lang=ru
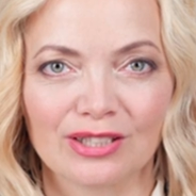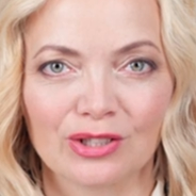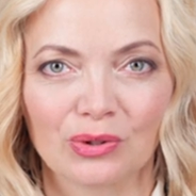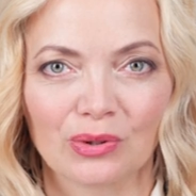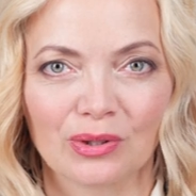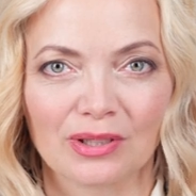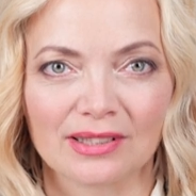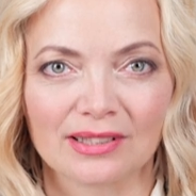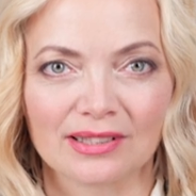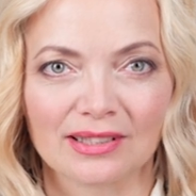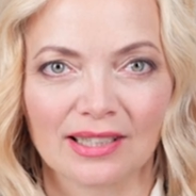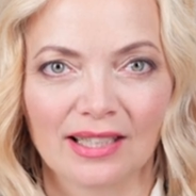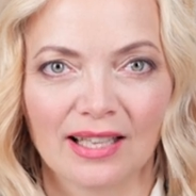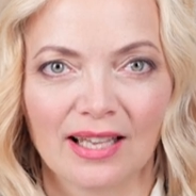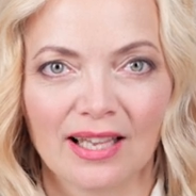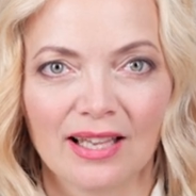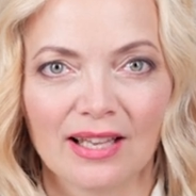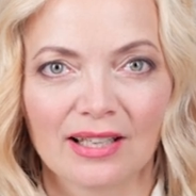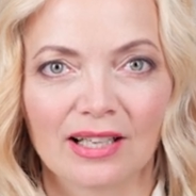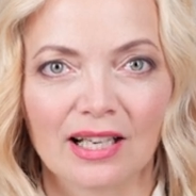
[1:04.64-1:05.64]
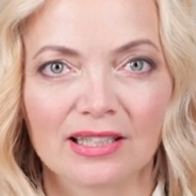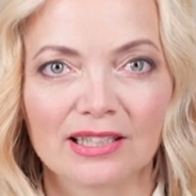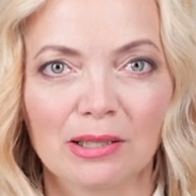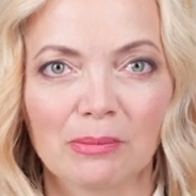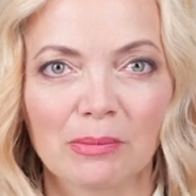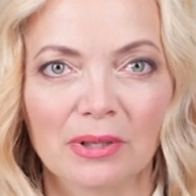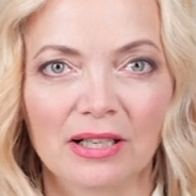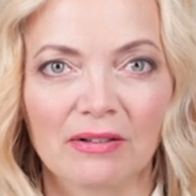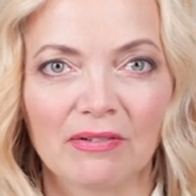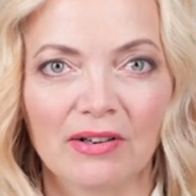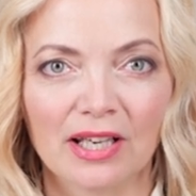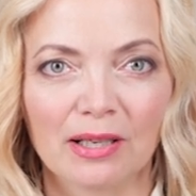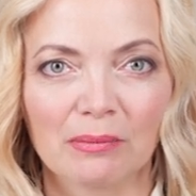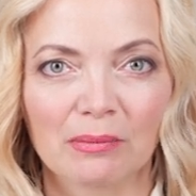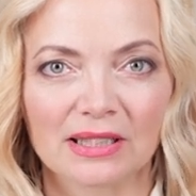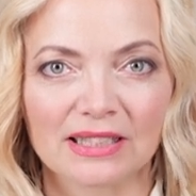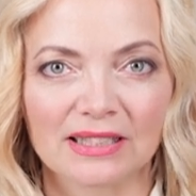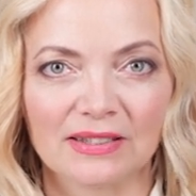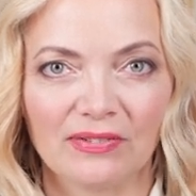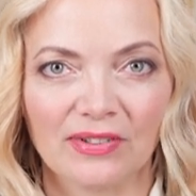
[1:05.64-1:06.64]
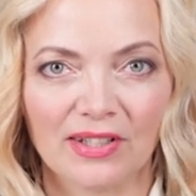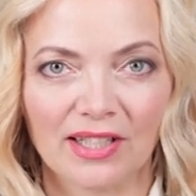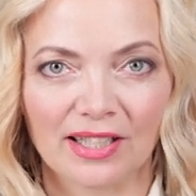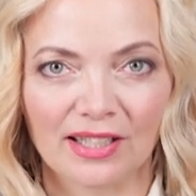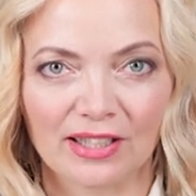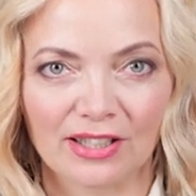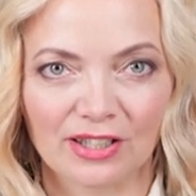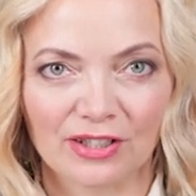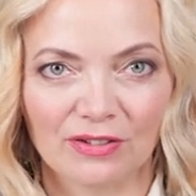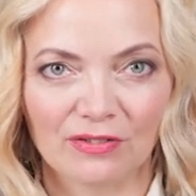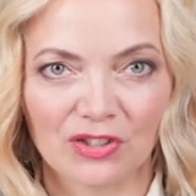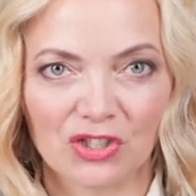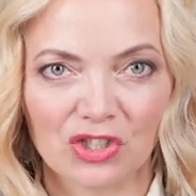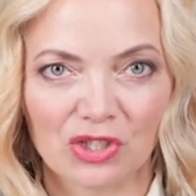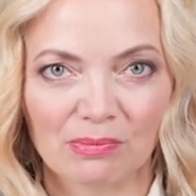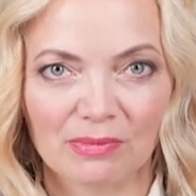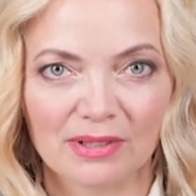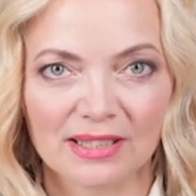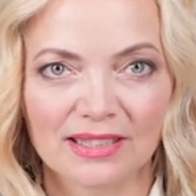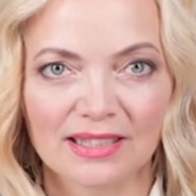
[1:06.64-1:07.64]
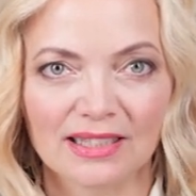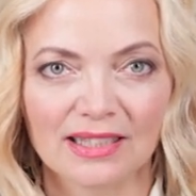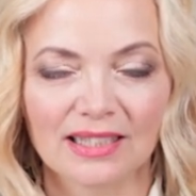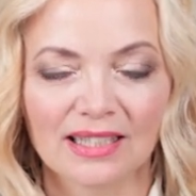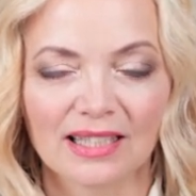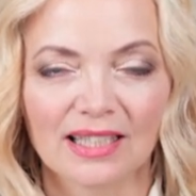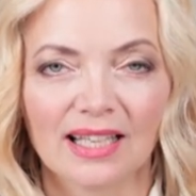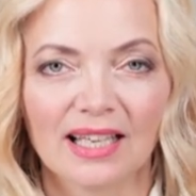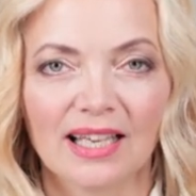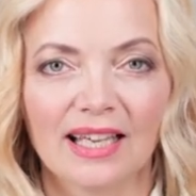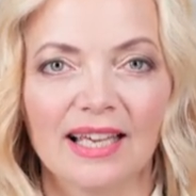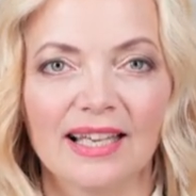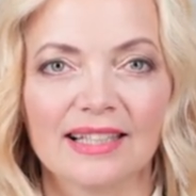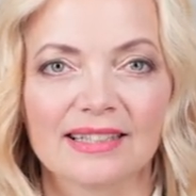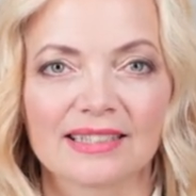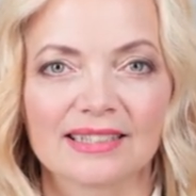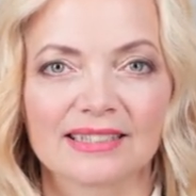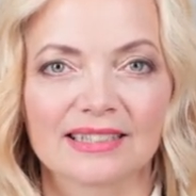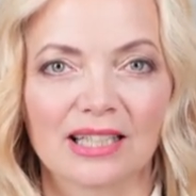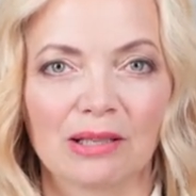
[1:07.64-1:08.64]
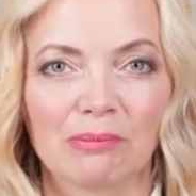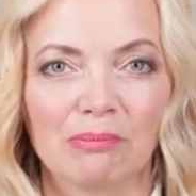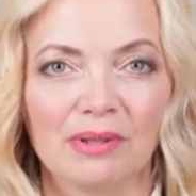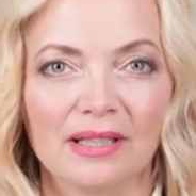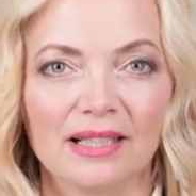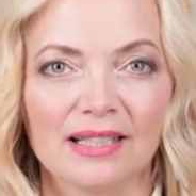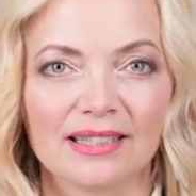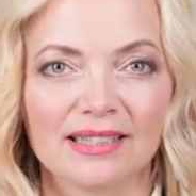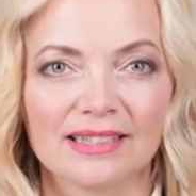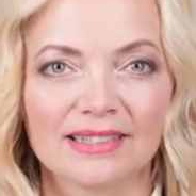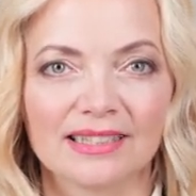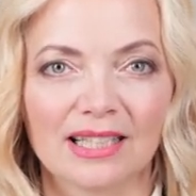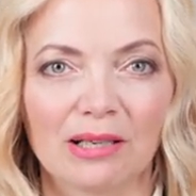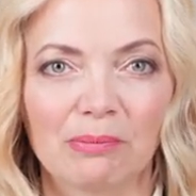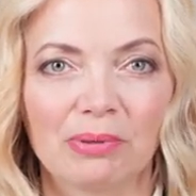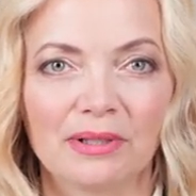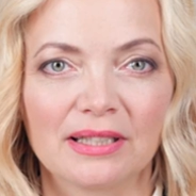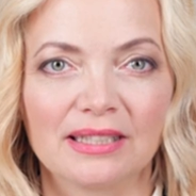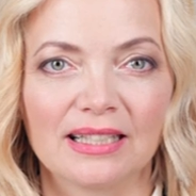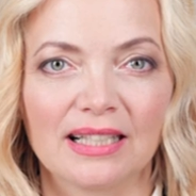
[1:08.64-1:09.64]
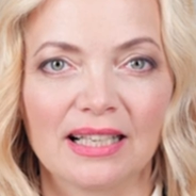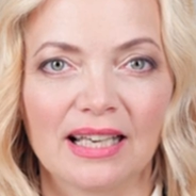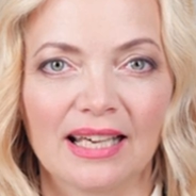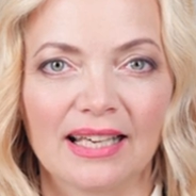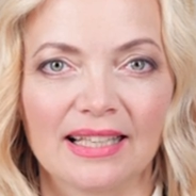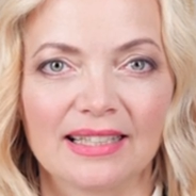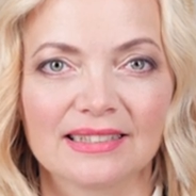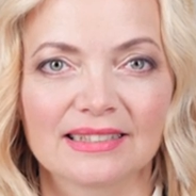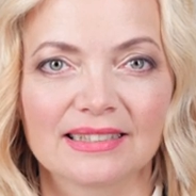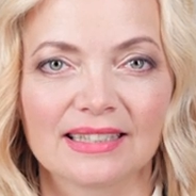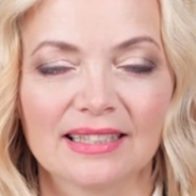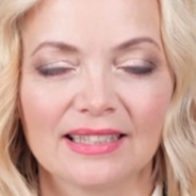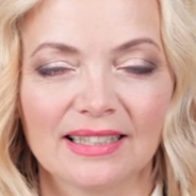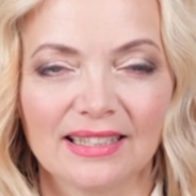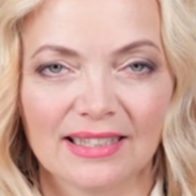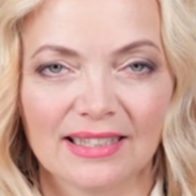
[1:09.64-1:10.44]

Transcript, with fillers: ситуация. Когда мы говорим о сфере недвижимости, эта стабильность определяется